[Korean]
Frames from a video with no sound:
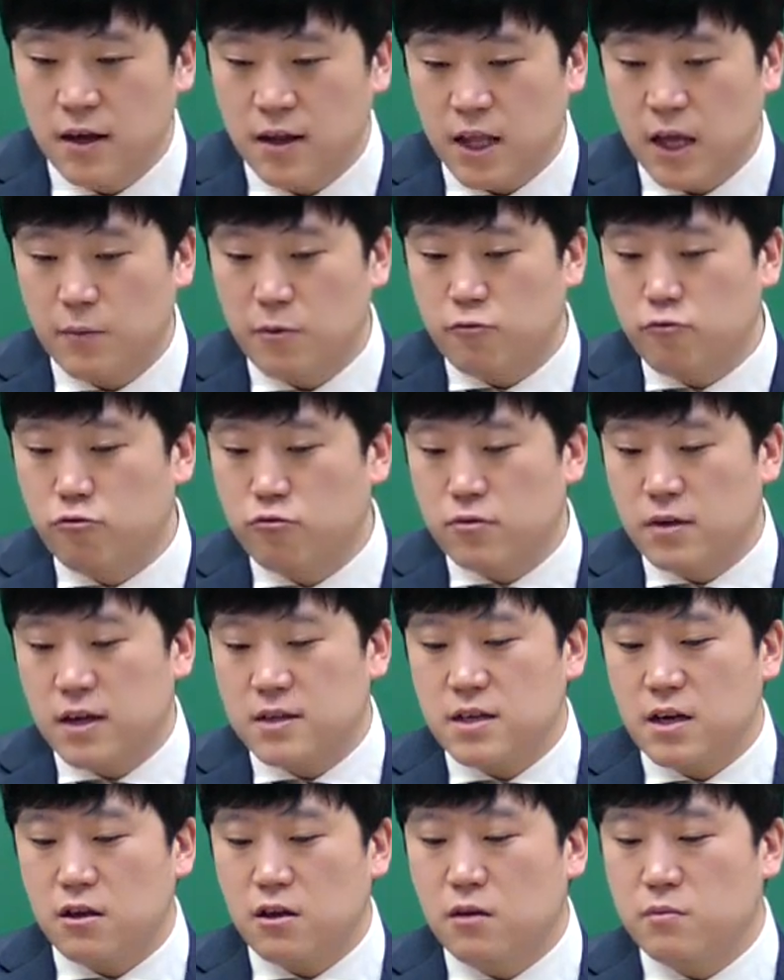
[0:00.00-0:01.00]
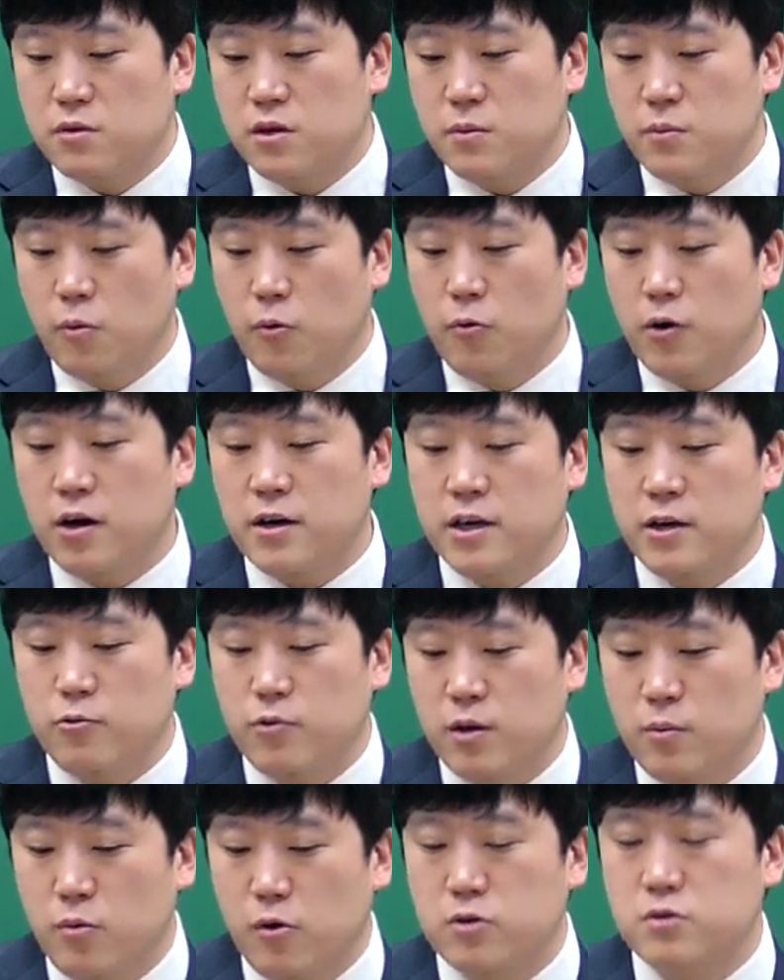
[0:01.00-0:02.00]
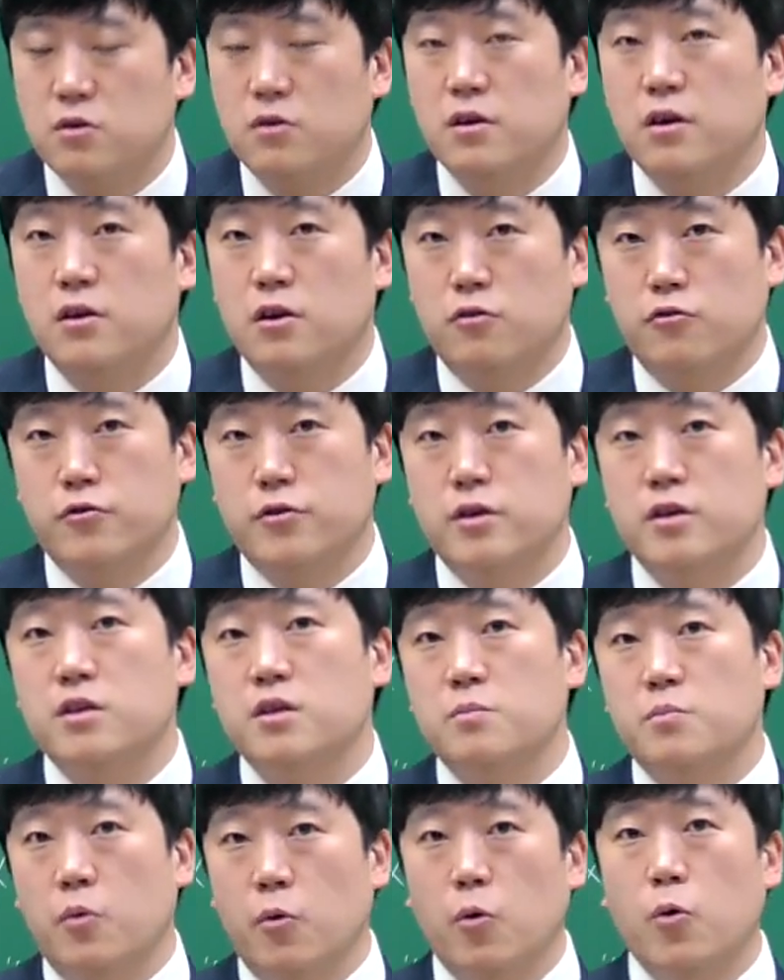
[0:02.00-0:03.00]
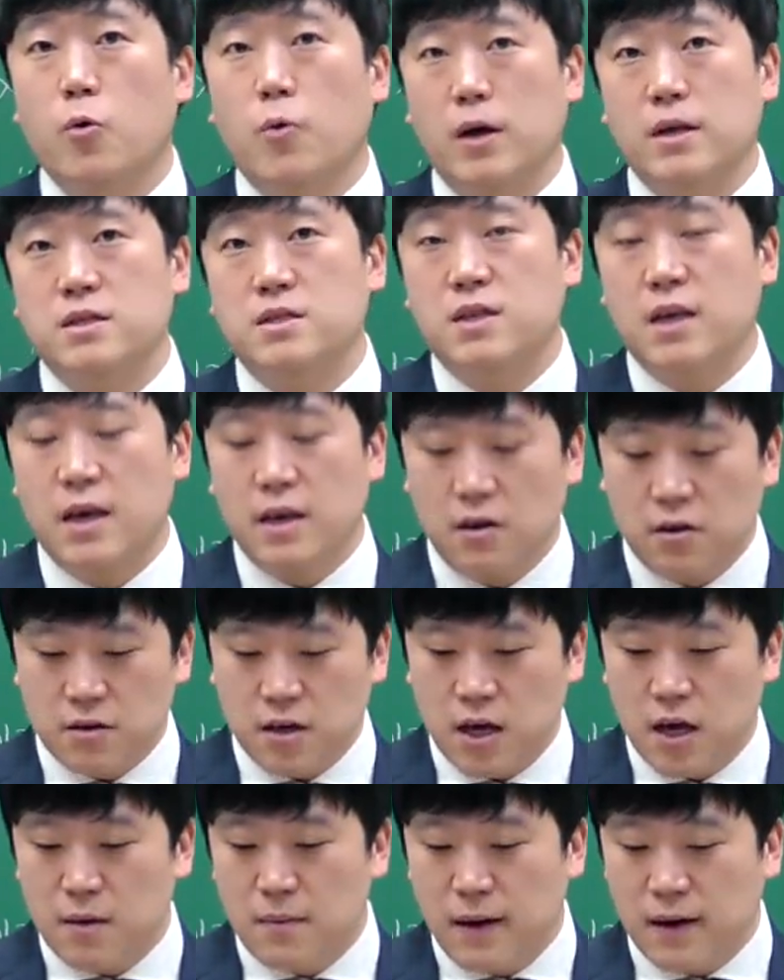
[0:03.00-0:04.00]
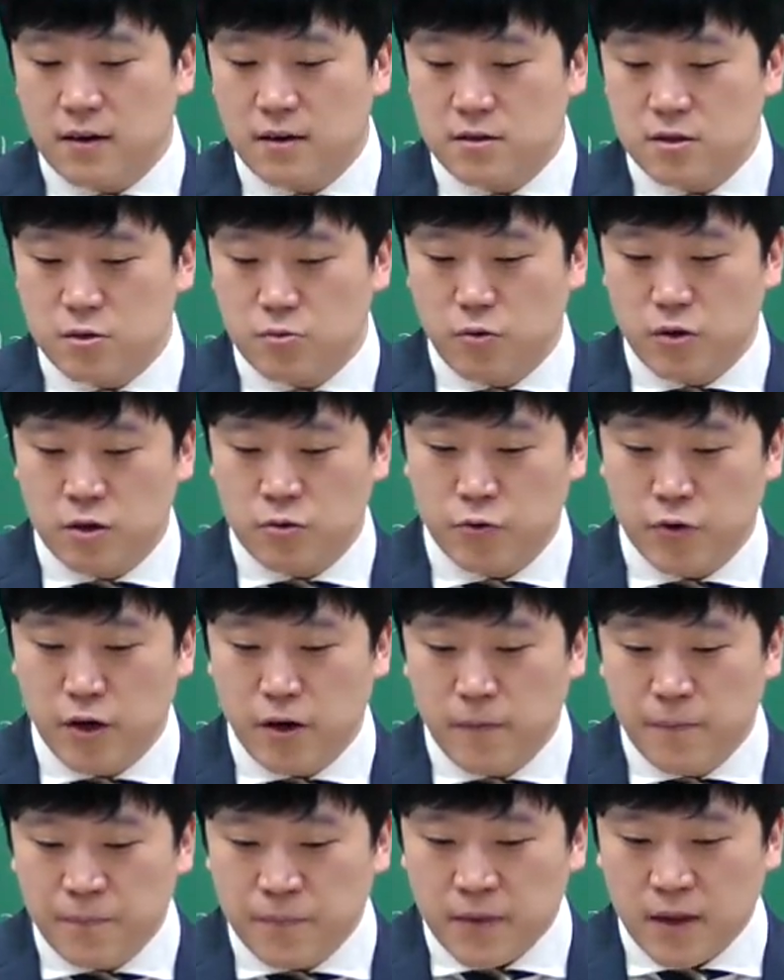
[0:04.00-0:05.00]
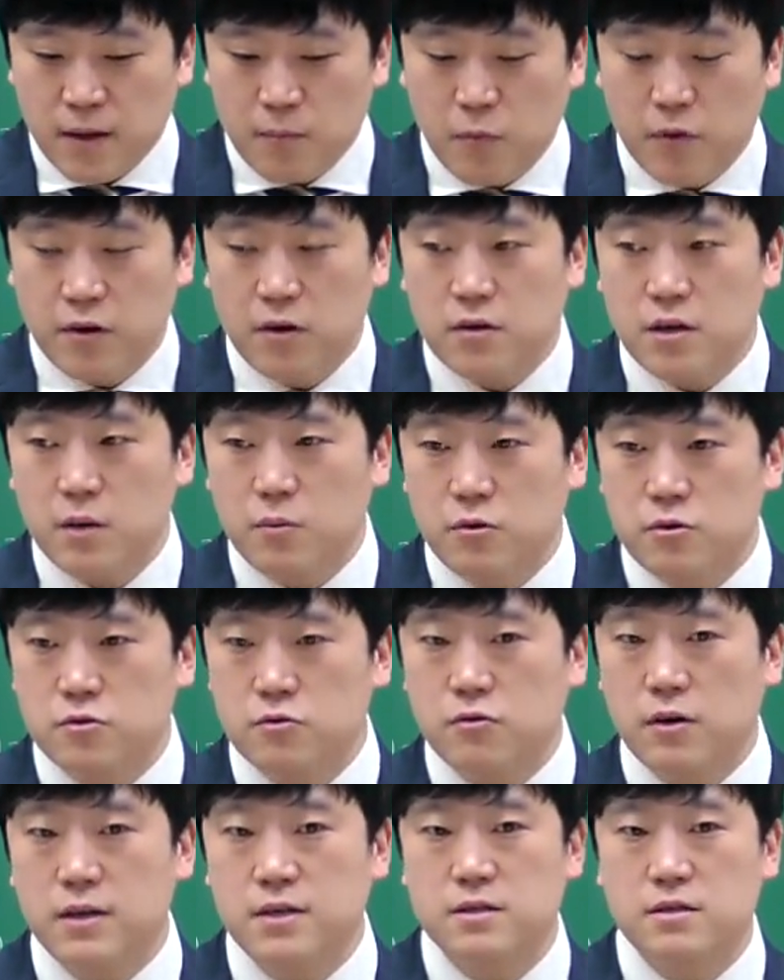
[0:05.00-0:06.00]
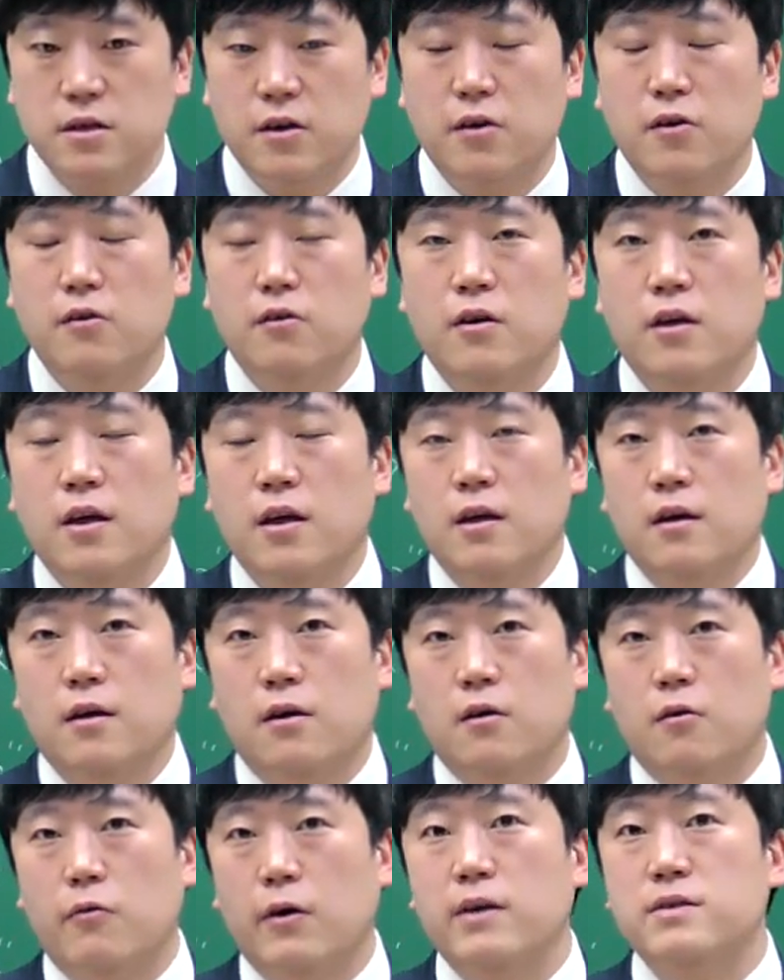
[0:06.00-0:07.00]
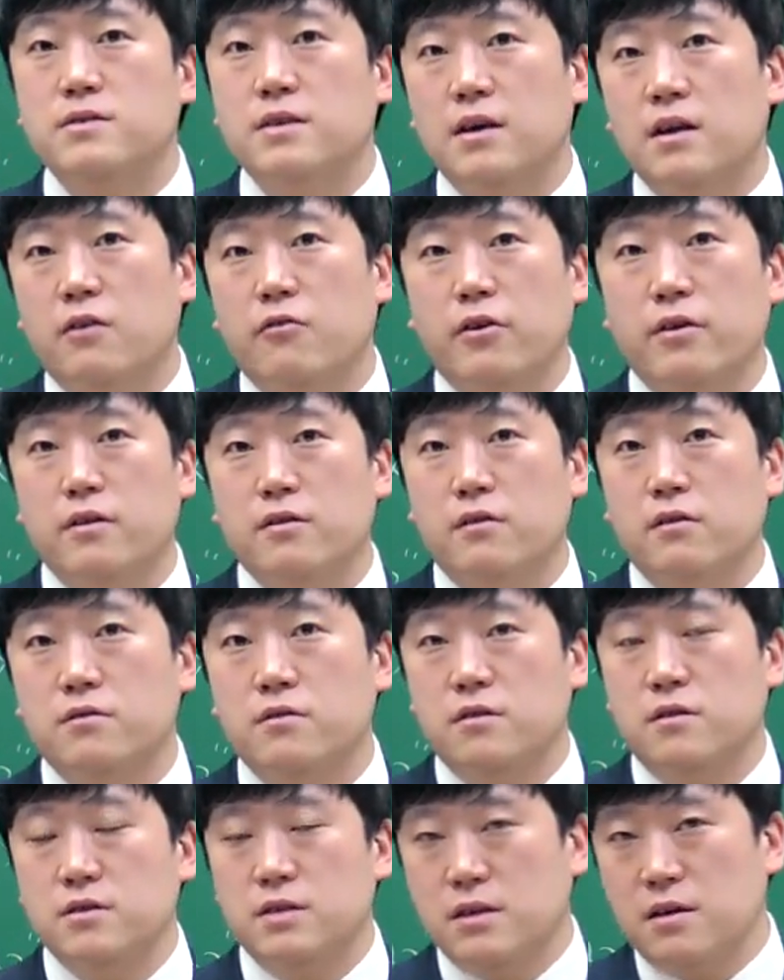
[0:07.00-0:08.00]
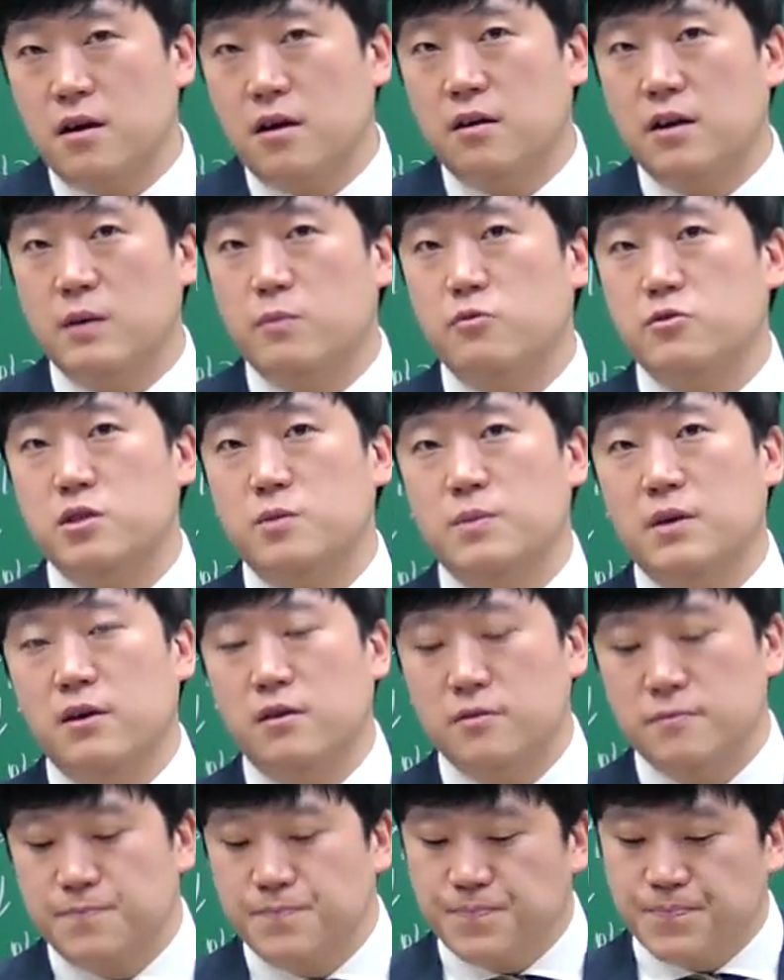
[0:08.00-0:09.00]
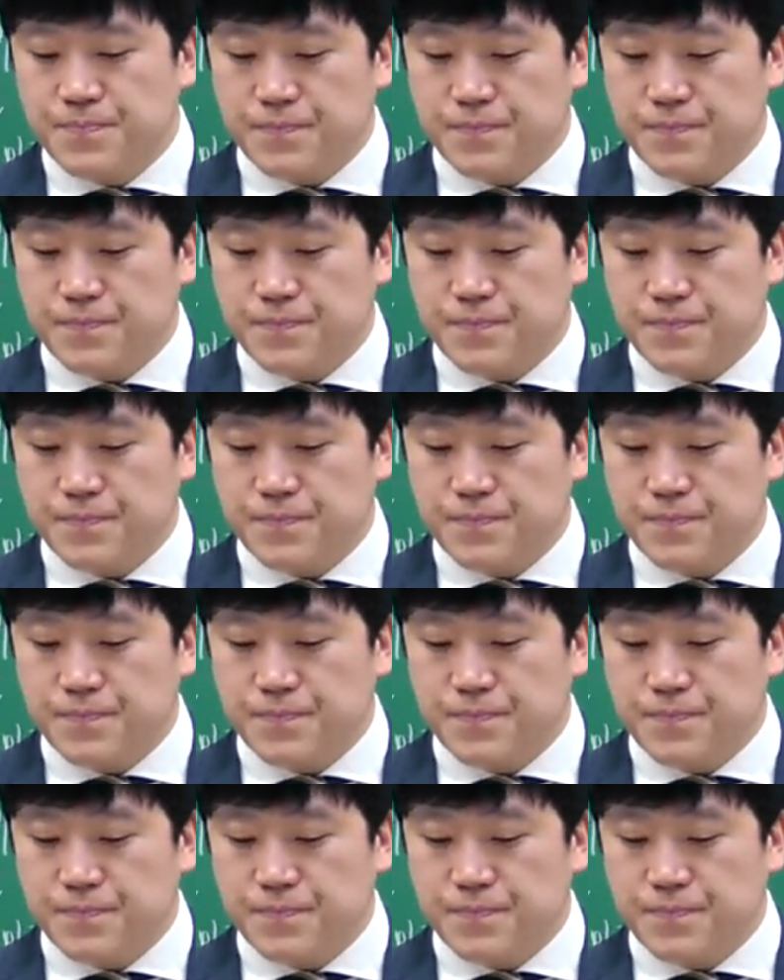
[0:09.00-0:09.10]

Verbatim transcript: 그다음에 국내 산업을 보호하기 위한 목적의 경우는 보호 관세 이렇게 말을 쓰고 있고요. 뭐 이렇게 볼 수가 있어요. 어, 관세라고 하는 것들을 생각을 해보시면